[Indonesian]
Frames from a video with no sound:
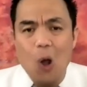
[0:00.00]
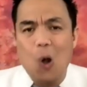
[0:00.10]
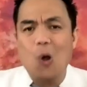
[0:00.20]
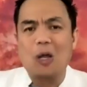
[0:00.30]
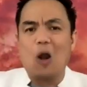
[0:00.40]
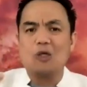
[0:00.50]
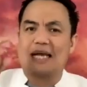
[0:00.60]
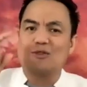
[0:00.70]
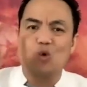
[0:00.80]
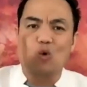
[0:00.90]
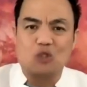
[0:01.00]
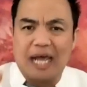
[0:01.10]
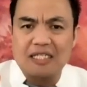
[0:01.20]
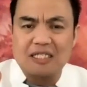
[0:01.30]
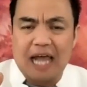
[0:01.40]
Oh, kalau saya
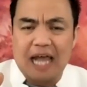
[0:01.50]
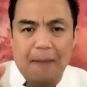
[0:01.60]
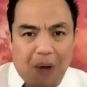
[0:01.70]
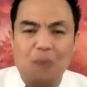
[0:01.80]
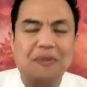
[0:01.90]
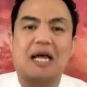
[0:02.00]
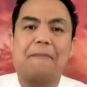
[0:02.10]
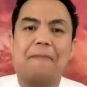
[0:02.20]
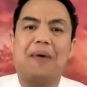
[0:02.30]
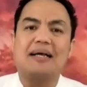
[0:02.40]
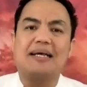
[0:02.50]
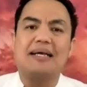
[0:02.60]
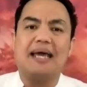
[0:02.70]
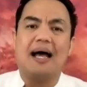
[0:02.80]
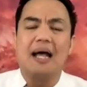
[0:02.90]
sukses, saya baru bisa
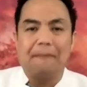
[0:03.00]
bahagia.